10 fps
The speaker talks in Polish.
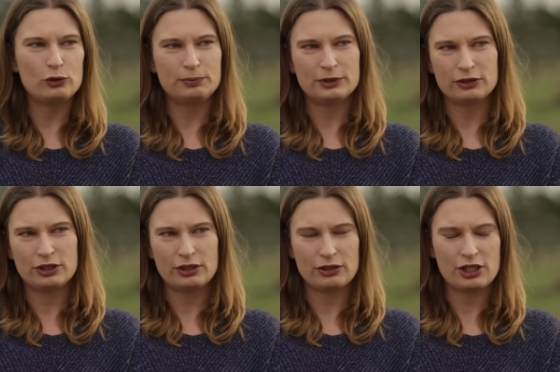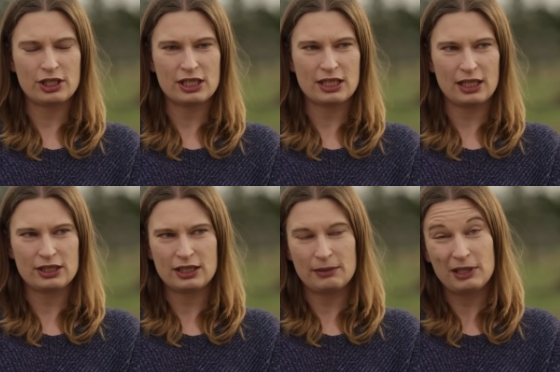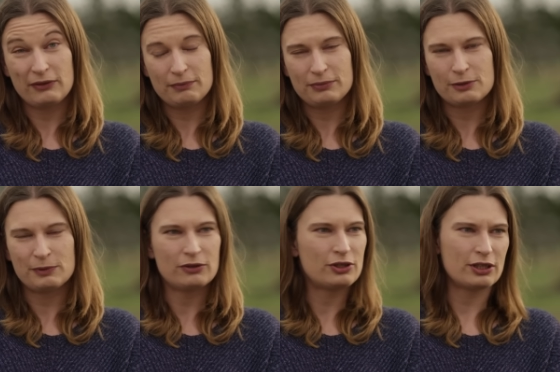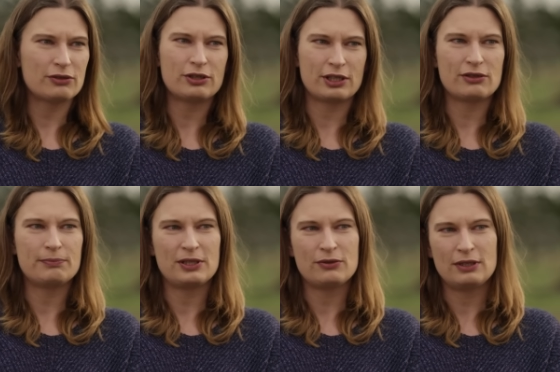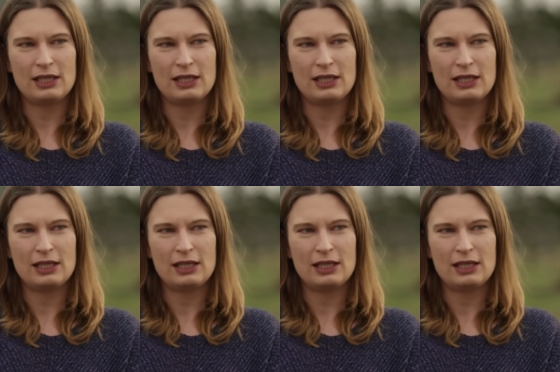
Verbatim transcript: lub też troszeczkę starszy, tam nie wiem, powiedzmy do 40-45